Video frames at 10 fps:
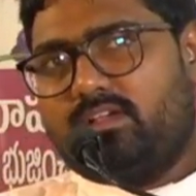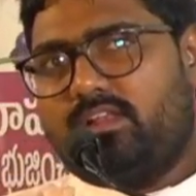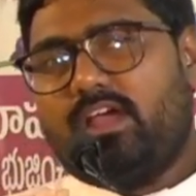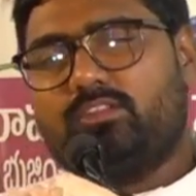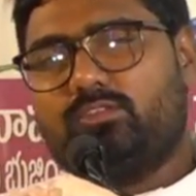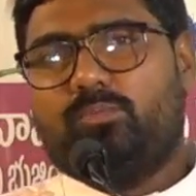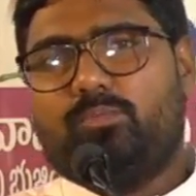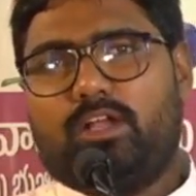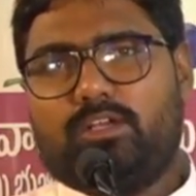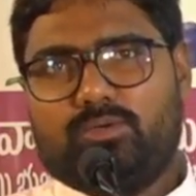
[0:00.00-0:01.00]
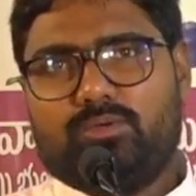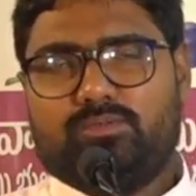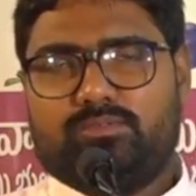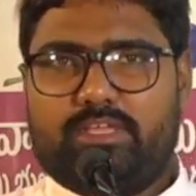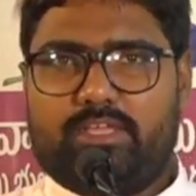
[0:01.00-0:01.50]
నాతో పాటు
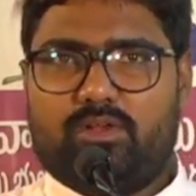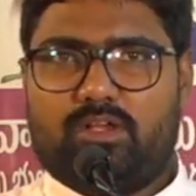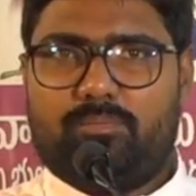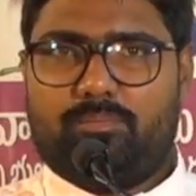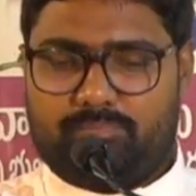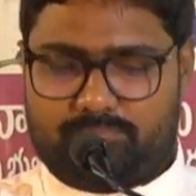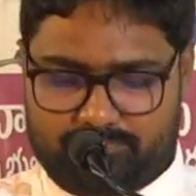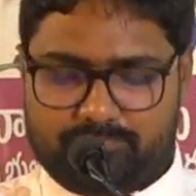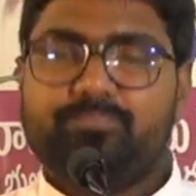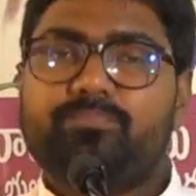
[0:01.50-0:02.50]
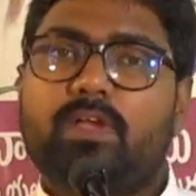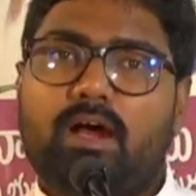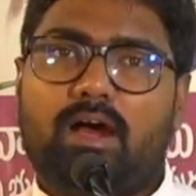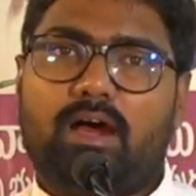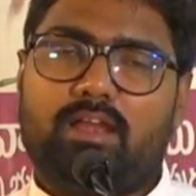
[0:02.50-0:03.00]
ఈ యొక్క
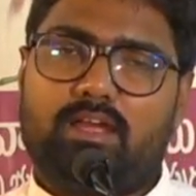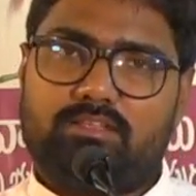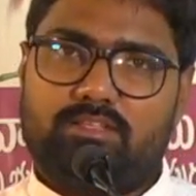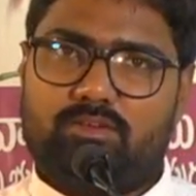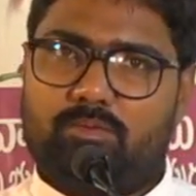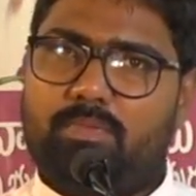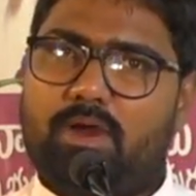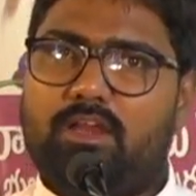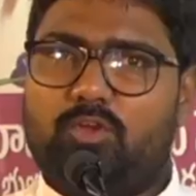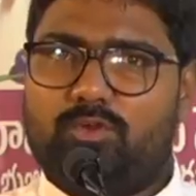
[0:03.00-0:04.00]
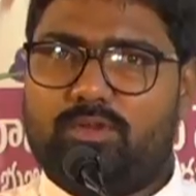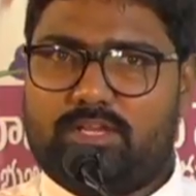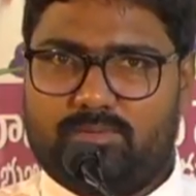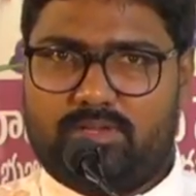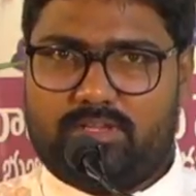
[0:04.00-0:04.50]
ఆరాధనలో
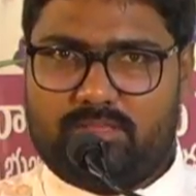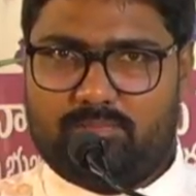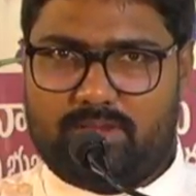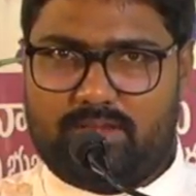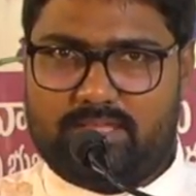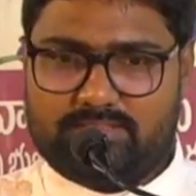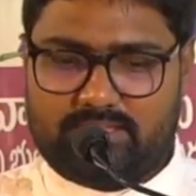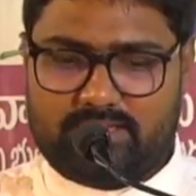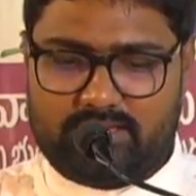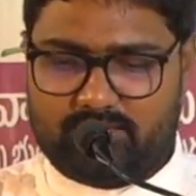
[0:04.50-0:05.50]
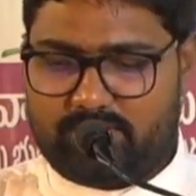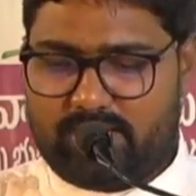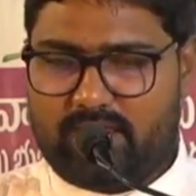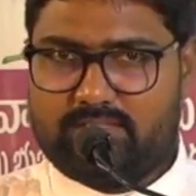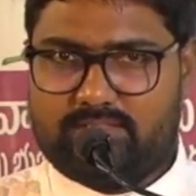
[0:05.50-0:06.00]
పాల్గొన్నటువంటి మిమ్మల్ని అందరినీ కూడా
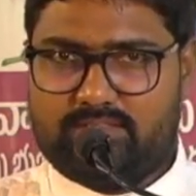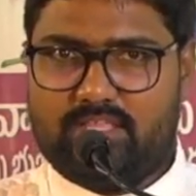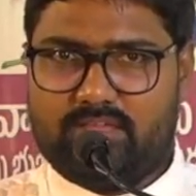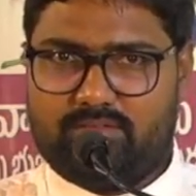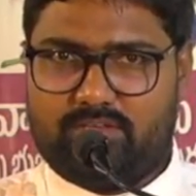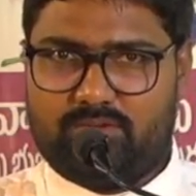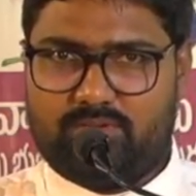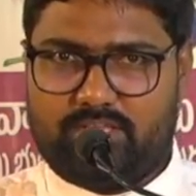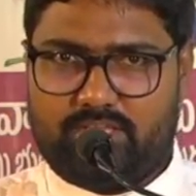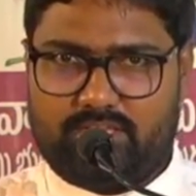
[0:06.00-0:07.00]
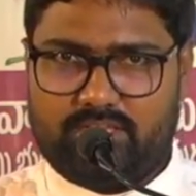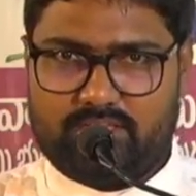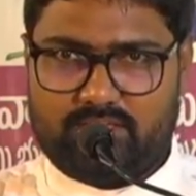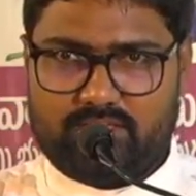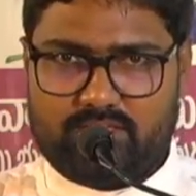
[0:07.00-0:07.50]
దేవుని నుండి
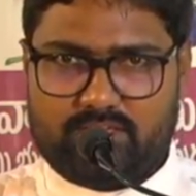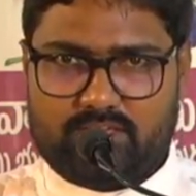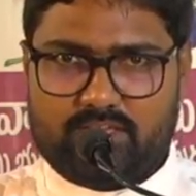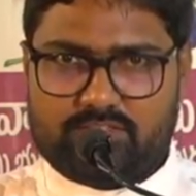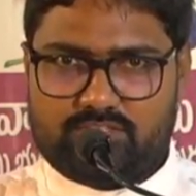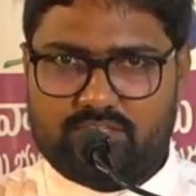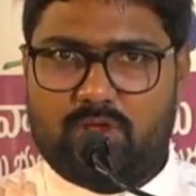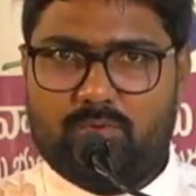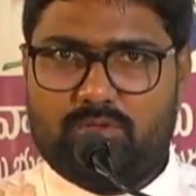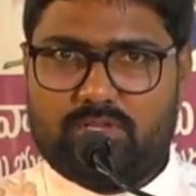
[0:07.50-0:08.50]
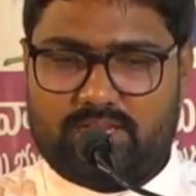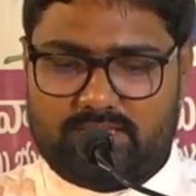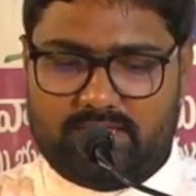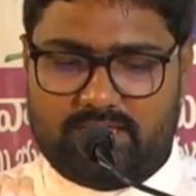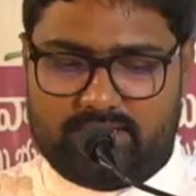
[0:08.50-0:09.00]
శుభములు
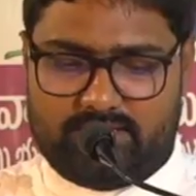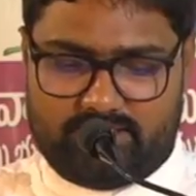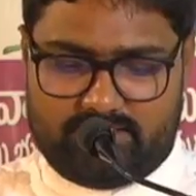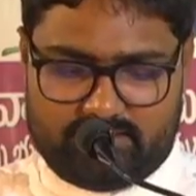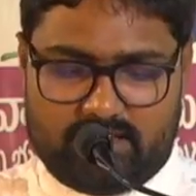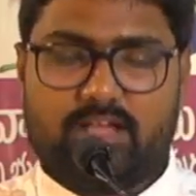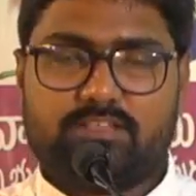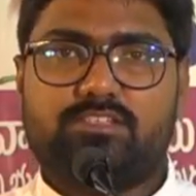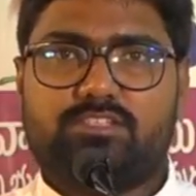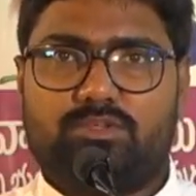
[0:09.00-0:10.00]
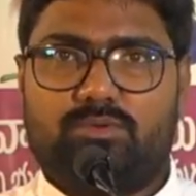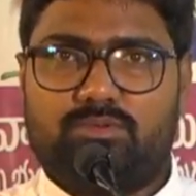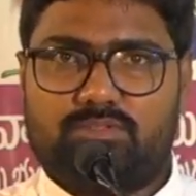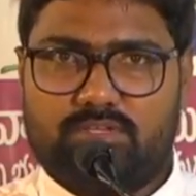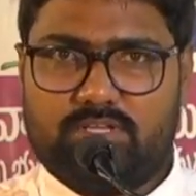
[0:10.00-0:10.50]
కలగాలని ఆశిస్తూ
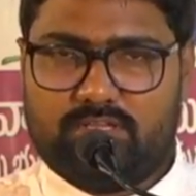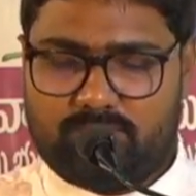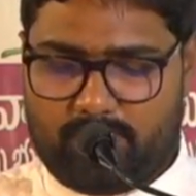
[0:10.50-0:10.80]
ఉంటున్నాను